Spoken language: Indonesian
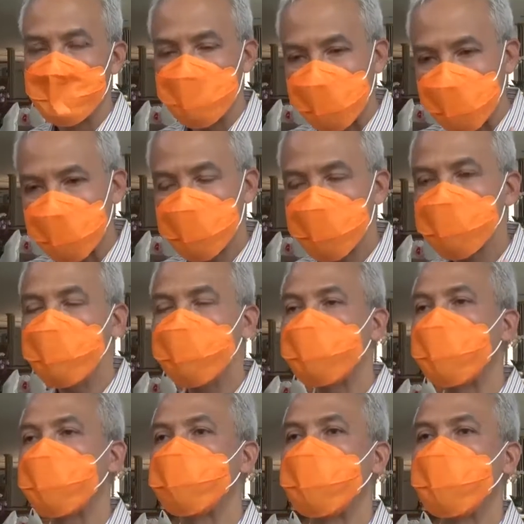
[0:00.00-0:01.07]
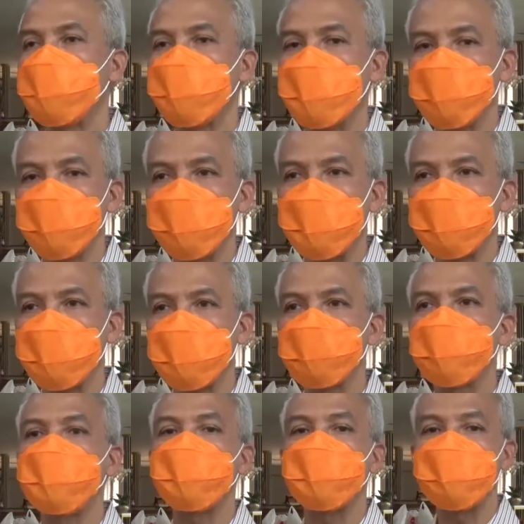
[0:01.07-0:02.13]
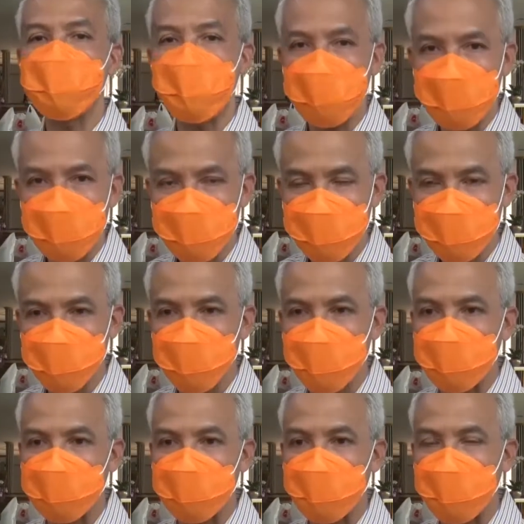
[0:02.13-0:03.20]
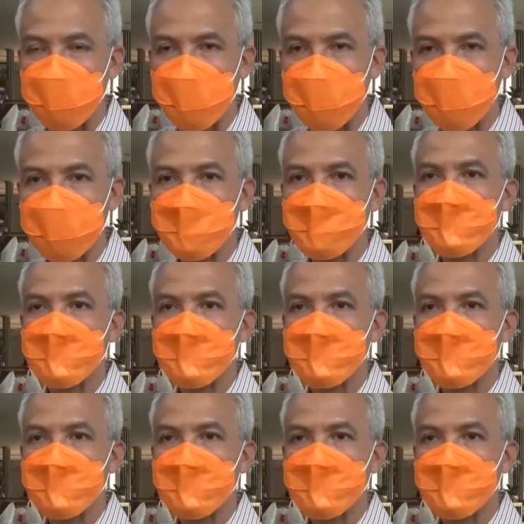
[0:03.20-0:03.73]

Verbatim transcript: Saya hanya minta pada Pak Bupati perintahkan semuanya